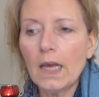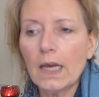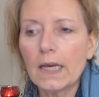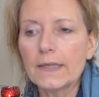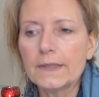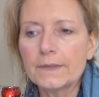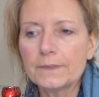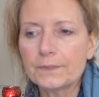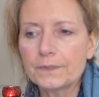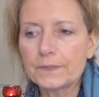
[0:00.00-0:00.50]

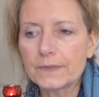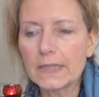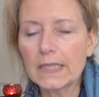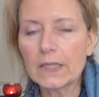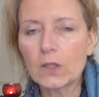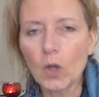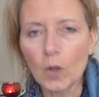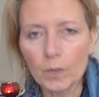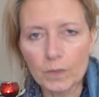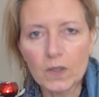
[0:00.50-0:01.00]
Ähm,
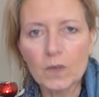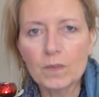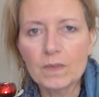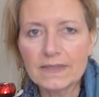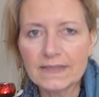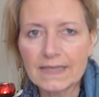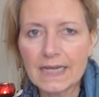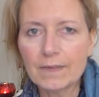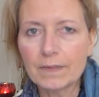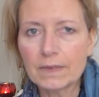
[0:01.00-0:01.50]
ich höre mir immer
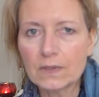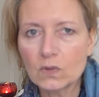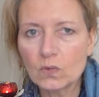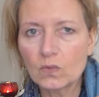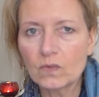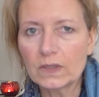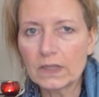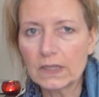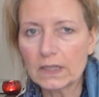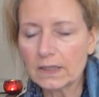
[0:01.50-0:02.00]
selber zu,
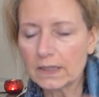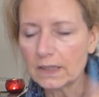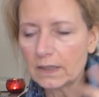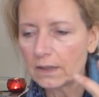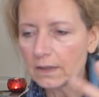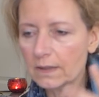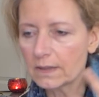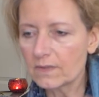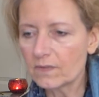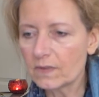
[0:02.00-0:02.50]
wenn ich rede.
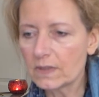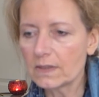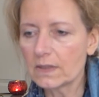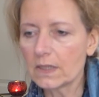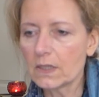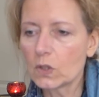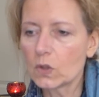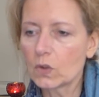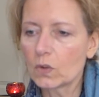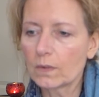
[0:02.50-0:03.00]
Das wisst
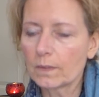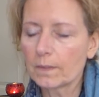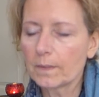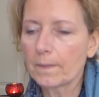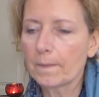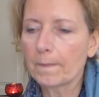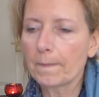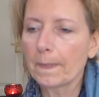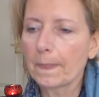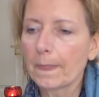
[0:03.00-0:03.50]
ihr schon.
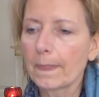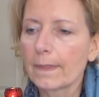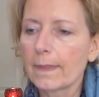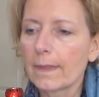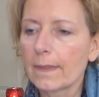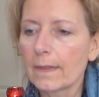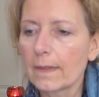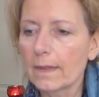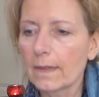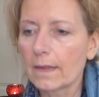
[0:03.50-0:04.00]

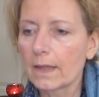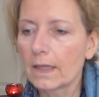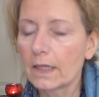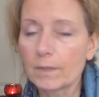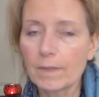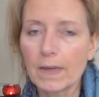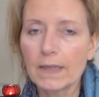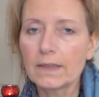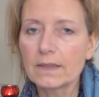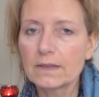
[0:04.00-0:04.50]

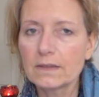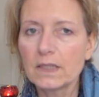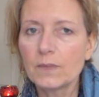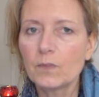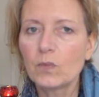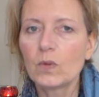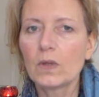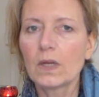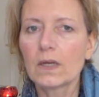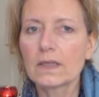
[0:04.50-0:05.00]
Ich meine das nie
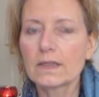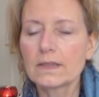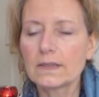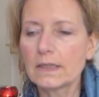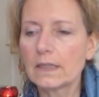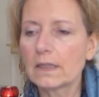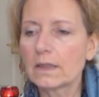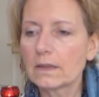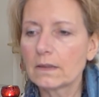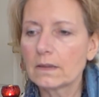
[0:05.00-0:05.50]

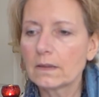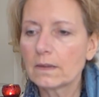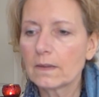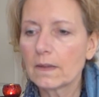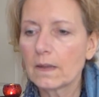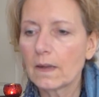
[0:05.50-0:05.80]
polarisierend.